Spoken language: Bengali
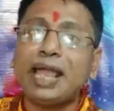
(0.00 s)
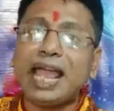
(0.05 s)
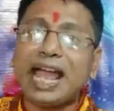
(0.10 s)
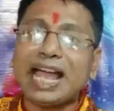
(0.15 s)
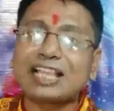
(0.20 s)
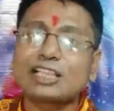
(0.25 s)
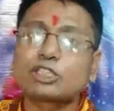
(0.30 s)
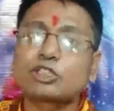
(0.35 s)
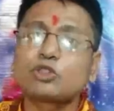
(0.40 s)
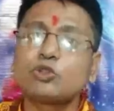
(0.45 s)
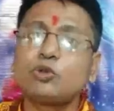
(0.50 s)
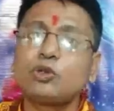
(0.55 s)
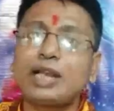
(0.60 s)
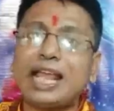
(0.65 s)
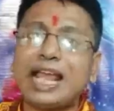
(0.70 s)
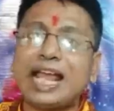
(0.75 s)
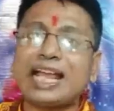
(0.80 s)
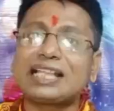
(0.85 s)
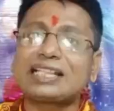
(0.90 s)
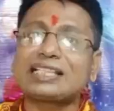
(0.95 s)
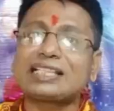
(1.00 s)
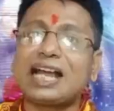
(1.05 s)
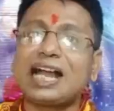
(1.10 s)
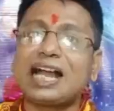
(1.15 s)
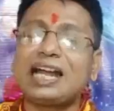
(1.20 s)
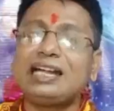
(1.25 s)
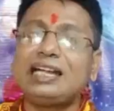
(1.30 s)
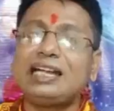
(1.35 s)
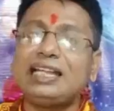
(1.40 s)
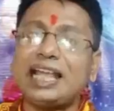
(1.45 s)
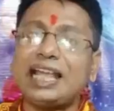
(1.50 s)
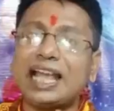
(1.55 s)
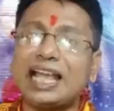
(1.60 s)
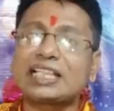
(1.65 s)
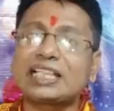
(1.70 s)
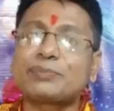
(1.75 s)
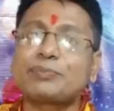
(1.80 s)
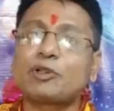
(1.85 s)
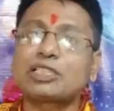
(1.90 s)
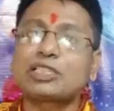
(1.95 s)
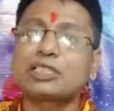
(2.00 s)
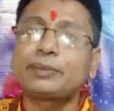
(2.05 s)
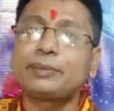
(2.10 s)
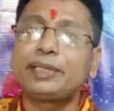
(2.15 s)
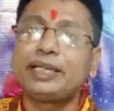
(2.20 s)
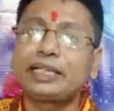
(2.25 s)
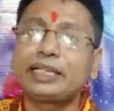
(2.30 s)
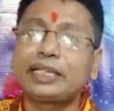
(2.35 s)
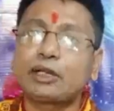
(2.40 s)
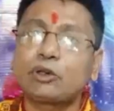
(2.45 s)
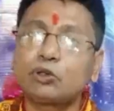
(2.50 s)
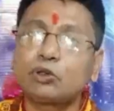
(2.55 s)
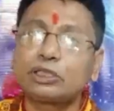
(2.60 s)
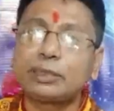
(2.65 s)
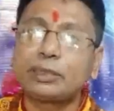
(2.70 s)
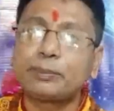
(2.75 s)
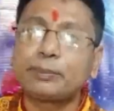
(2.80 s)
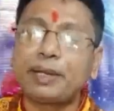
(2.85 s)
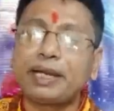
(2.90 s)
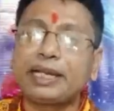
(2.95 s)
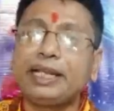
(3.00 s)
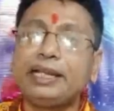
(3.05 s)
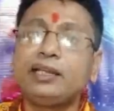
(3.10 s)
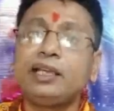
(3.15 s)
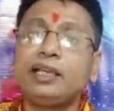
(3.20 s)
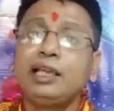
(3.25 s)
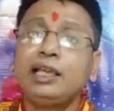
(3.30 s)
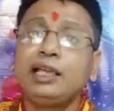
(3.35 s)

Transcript: অ্যাজ সুন অ্যাজ আর্লি অ্যাজ পসিবল এটা করতে পারেন